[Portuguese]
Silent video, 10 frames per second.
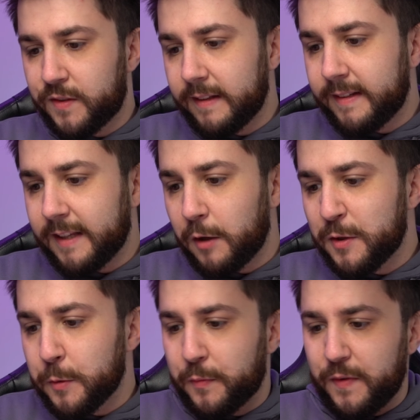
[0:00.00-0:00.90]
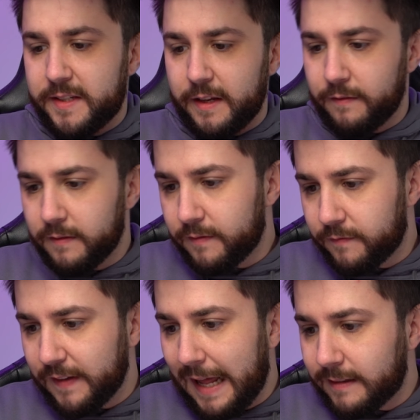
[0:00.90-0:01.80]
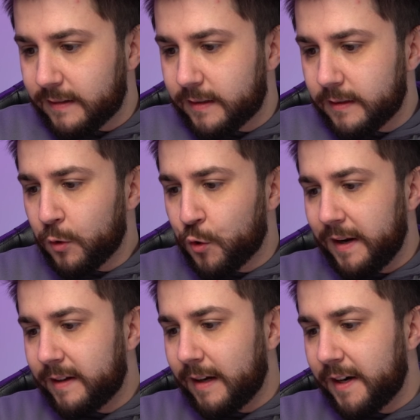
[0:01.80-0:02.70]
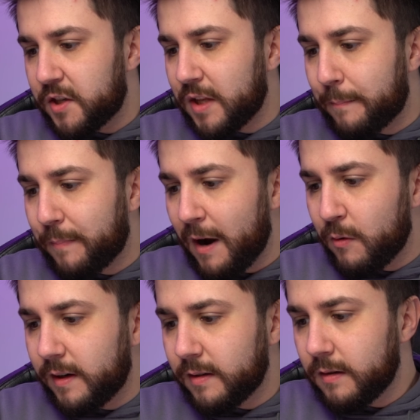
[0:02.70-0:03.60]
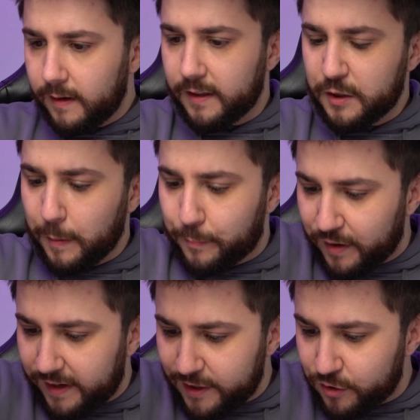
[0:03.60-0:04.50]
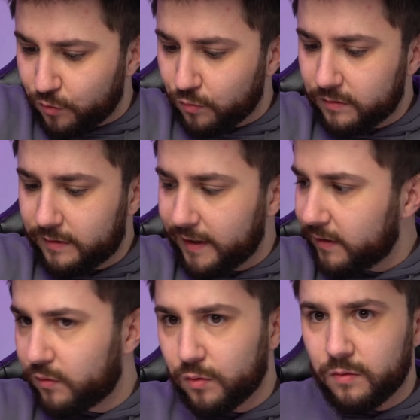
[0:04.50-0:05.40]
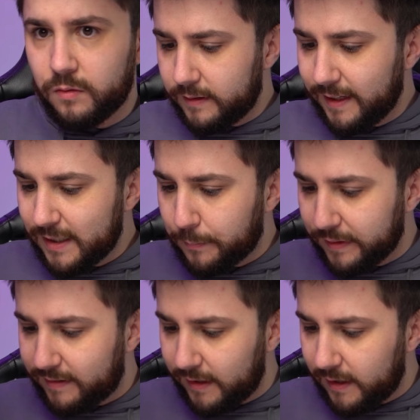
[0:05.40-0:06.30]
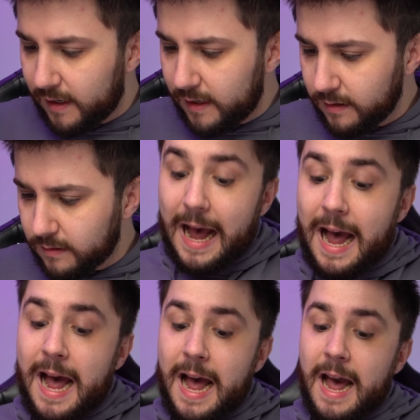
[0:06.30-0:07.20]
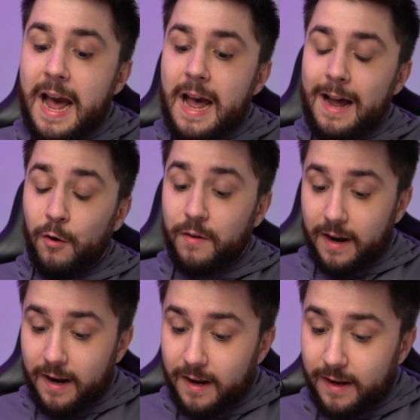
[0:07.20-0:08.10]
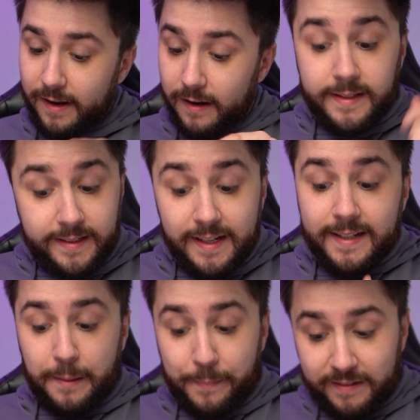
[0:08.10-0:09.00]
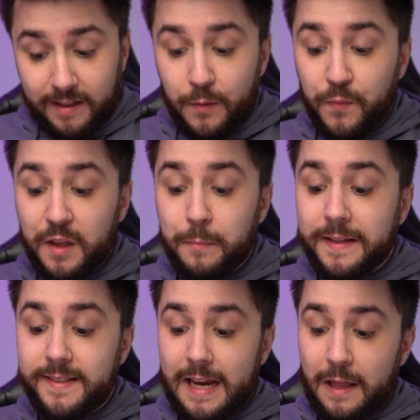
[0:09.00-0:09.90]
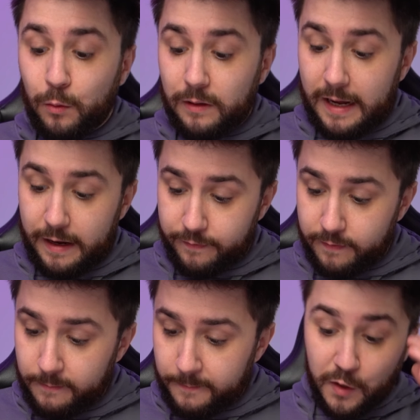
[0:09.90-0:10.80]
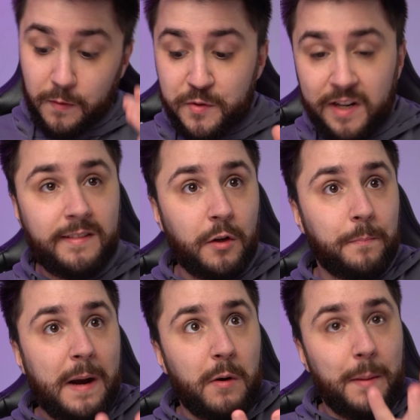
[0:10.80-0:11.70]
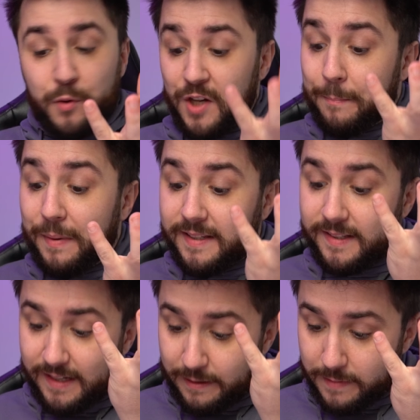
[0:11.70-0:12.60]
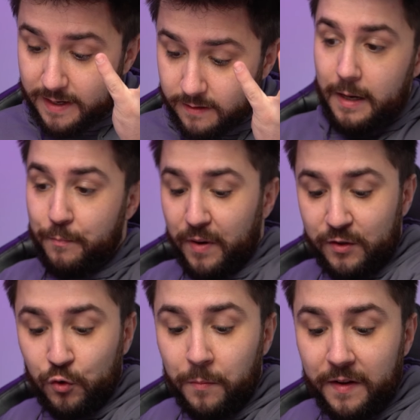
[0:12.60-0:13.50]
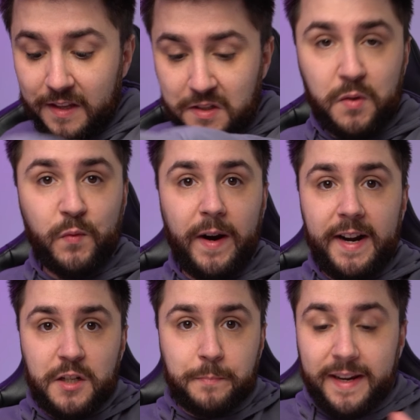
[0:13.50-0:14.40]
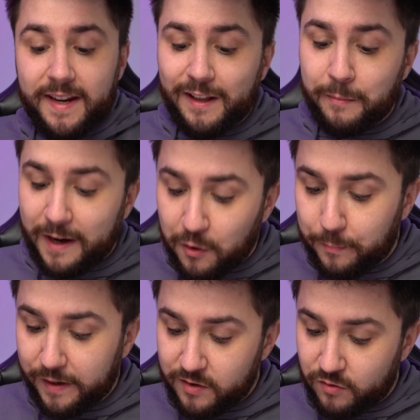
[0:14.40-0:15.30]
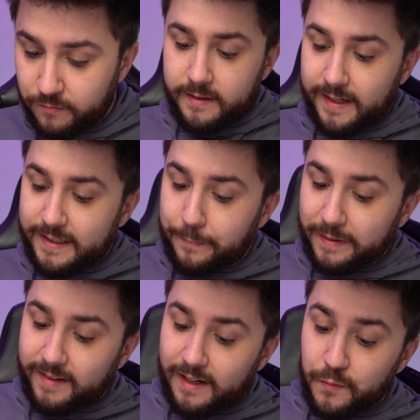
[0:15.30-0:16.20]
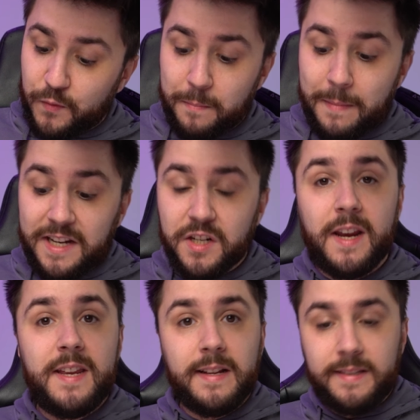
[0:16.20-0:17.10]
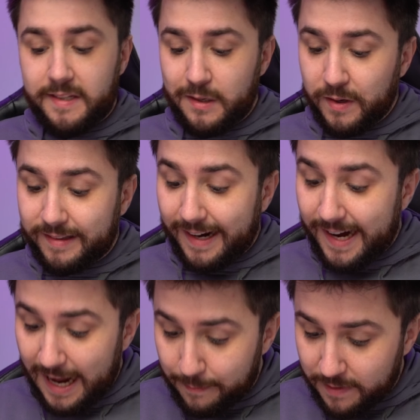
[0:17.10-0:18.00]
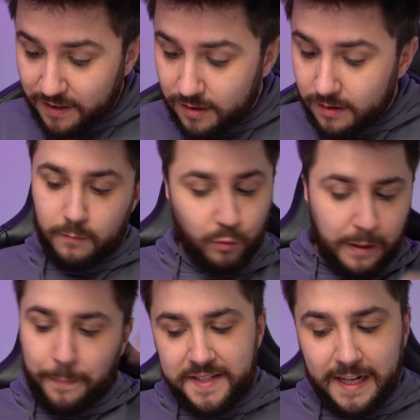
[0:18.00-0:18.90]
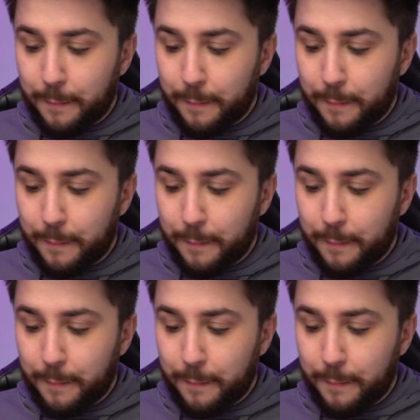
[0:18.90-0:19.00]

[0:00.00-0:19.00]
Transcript: o stand tem que estar numa superfície flat, conectar isto à power eles diz para pôr isto dentro da sapatilha. Ah, ok. Se a sapatilha for demasiado leve, nós vamos sentir o power a puxar para cima e põe-se uma das esferas para equilibrar o peso. Se a sapatilha for mais que 550 gramas, ultrapassa a